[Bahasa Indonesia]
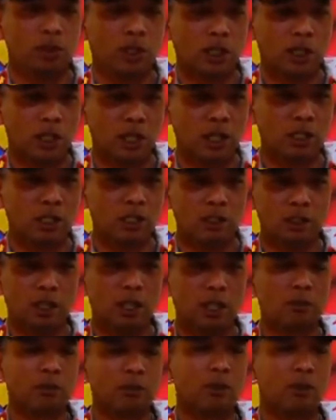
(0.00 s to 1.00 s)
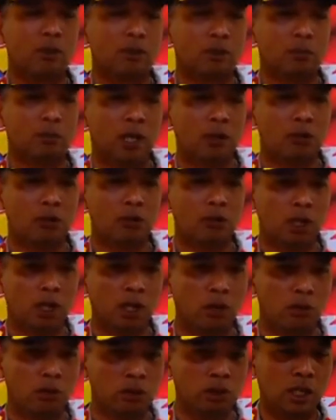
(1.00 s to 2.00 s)
sekali lagi setelah melakukan
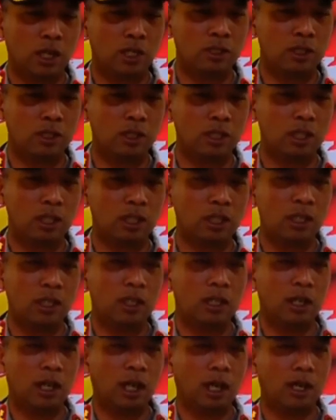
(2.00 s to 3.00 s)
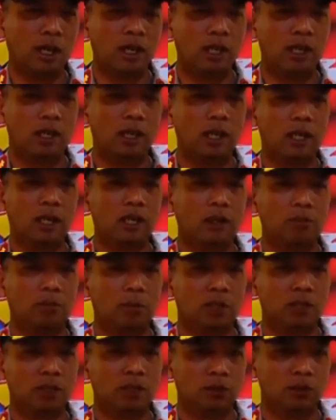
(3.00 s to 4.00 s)
negosiasi akhirnya yang
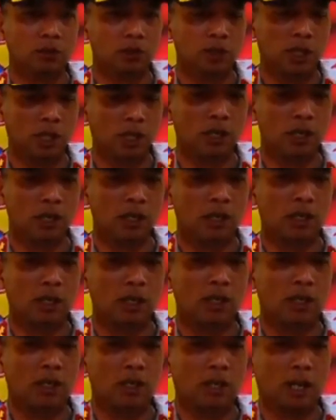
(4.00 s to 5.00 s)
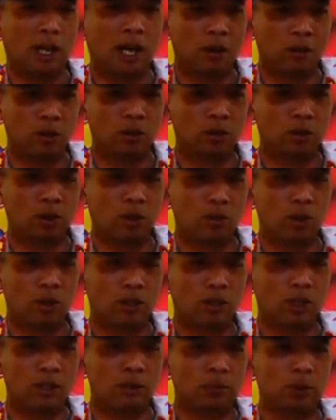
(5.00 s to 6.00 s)
bersangkutan Agus Tower
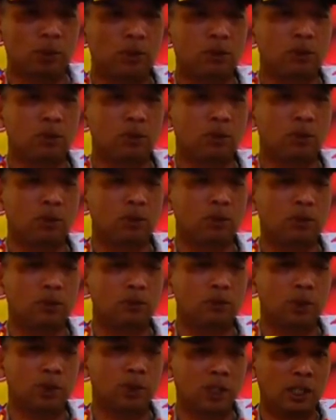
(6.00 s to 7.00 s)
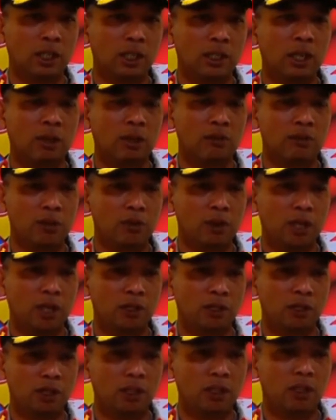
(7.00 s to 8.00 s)
tersebut bisa kita
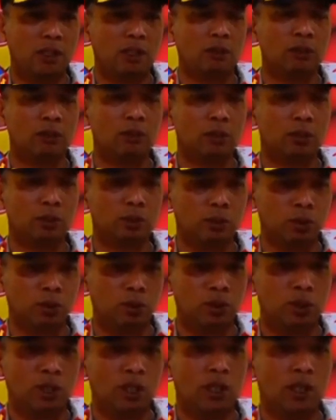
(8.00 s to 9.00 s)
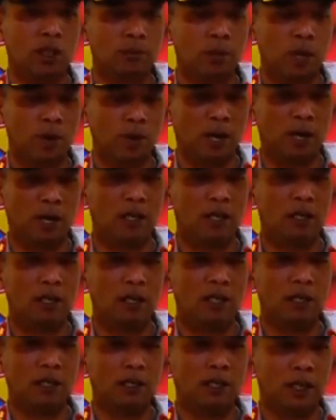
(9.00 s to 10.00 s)
evakuasi untuk turun ke bawah
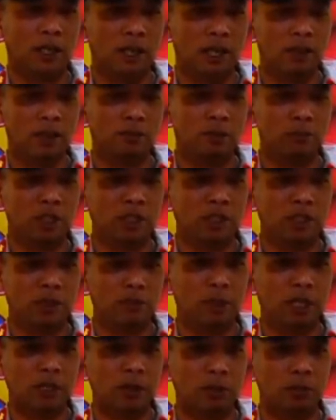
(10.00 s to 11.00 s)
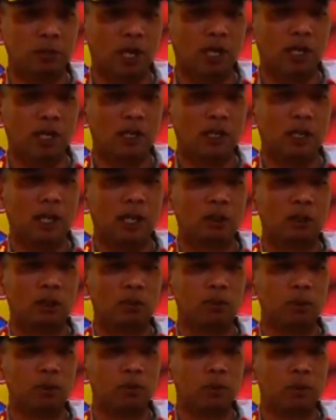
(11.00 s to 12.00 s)
dengan meminta bantuan
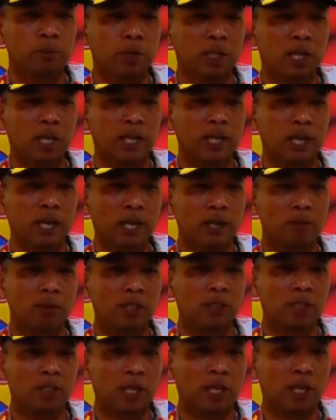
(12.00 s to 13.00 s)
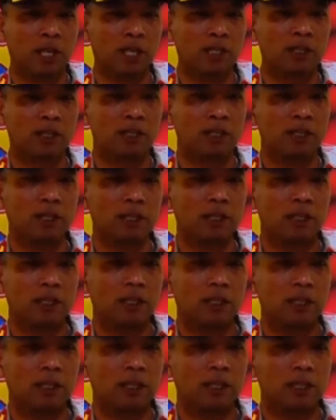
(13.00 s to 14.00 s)
ataupun memberdayakan masyarakat
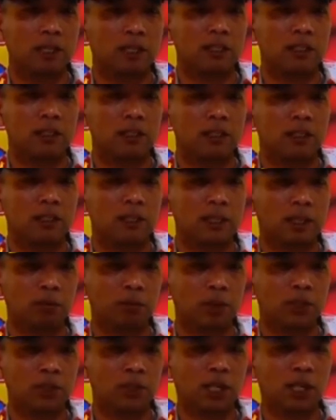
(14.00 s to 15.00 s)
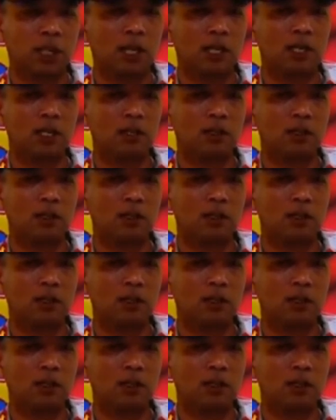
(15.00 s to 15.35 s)
yang bisa